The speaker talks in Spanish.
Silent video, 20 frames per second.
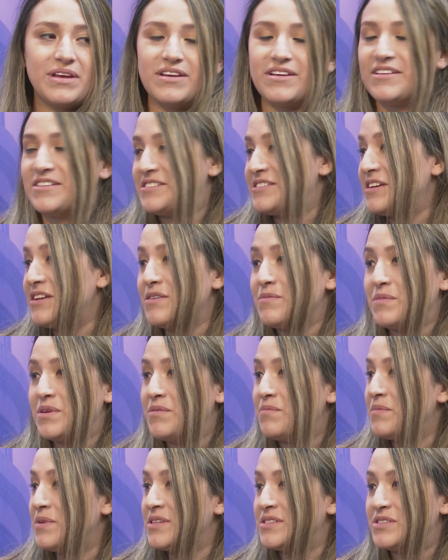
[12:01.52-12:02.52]
ese era mi,
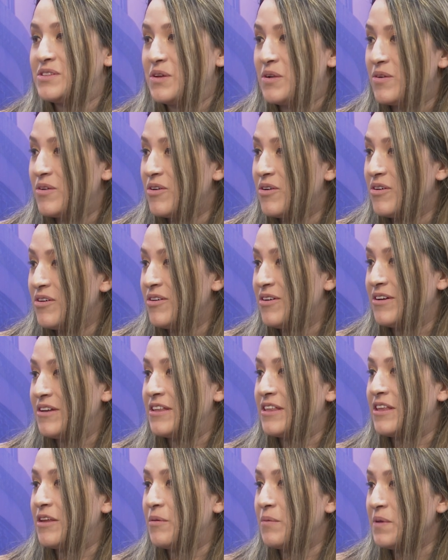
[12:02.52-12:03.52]
estilo
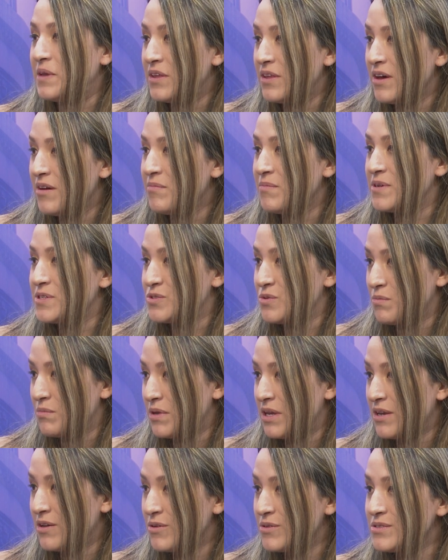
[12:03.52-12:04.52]
de vida, más o
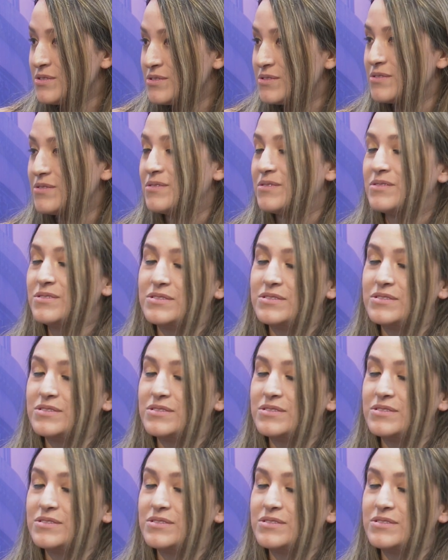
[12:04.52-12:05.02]
menos.